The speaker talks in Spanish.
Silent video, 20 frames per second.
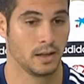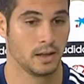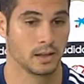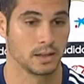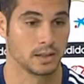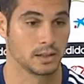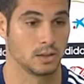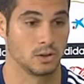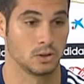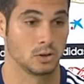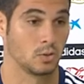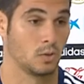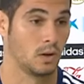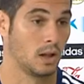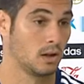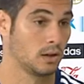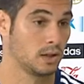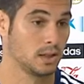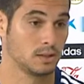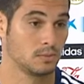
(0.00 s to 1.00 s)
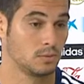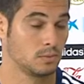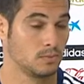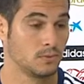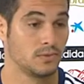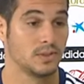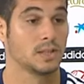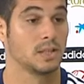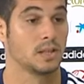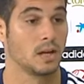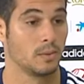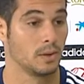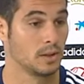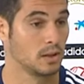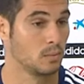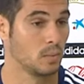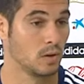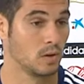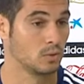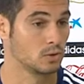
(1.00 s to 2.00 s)
que si los jugadores
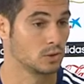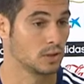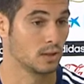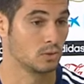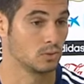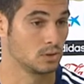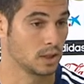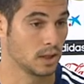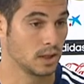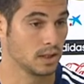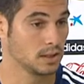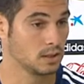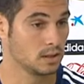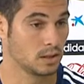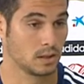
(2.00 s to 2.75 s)
físicamente podemos dar un 6,